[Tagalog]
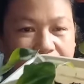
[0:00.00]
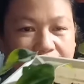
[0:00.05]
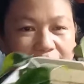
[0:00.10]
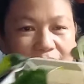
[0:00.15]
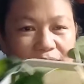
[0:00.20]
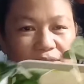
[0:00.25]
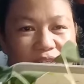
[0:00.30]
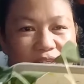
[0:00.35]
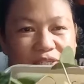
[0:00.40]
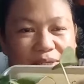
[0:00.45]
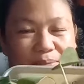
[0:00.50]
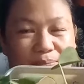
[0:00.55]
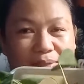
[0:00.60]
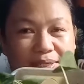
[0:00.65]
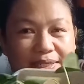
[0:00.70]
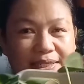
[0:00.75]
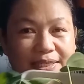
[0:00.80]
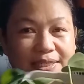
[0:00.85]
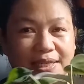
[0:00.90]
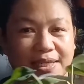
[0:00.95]
Ano din siya?
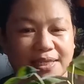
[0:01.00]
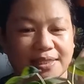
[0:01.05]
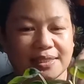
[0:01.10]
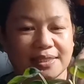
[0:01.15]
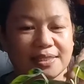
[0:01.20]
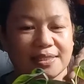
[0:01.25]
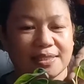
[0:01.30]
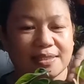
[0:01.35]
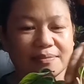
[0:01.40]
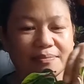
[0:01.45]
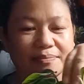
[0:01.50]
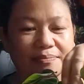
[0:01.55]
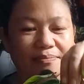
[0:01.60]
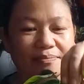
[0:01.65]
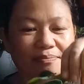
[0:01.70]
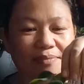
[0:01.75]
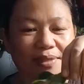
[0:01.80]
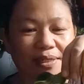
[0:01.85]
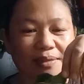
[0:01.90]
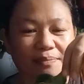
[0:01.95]
Variegated
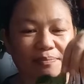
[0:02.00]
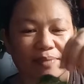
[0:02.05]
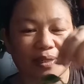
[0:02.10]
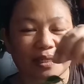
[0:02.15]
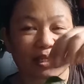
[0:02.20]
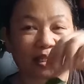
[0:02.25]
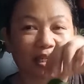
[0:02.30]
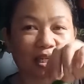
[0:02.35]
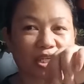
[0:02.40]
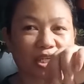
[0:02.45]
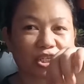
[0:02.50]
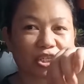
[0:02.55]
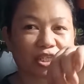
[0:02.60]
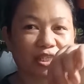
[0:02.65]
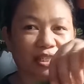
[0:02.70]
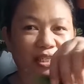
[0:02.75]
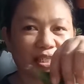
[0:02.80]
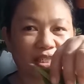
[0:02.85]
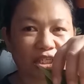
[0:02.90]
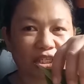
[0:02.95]
may variegation
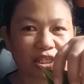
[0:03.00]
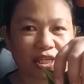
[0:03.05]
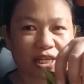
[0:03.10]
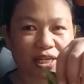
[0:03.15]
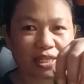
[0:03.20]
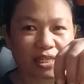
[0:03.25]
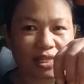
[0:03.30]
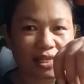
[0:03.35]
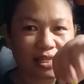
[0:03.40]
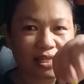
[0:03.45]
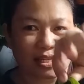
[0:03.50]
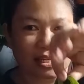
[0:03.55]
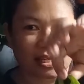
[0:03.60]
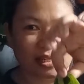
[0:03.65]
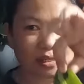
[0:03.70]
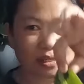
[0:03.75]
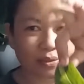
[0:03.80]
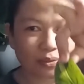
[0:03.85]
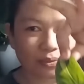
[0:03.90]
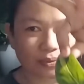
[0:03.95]
din siya na
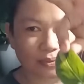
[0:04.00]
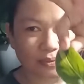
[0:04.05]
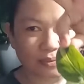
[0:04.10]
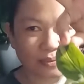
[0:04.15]
yellow.